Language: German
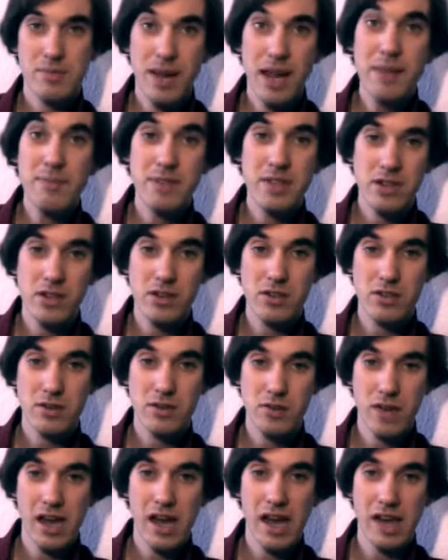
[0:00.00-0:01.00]
Es bleibt jedoch
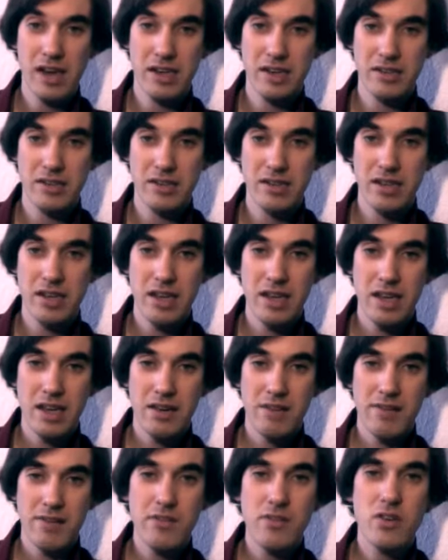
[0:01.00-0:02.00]
die Frage,
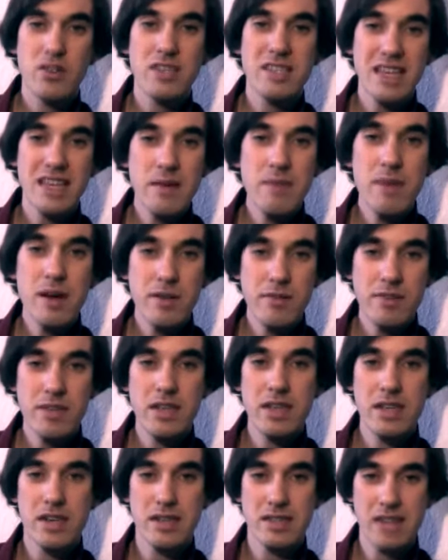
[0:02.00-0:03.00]
wenn wir uns immer
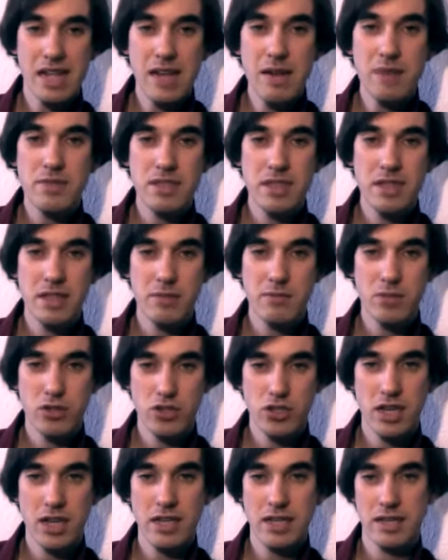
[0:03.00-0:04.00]
wieder selbst darin
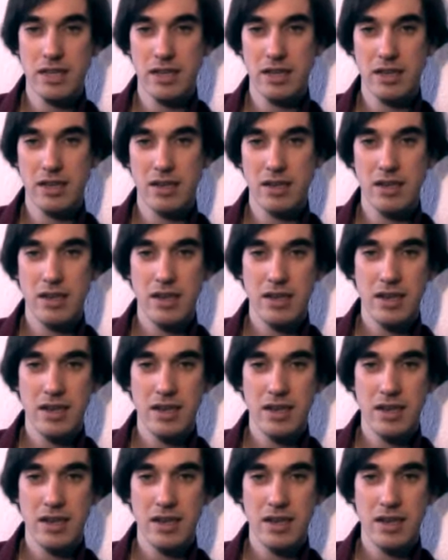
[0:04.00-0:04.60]
bestätigen,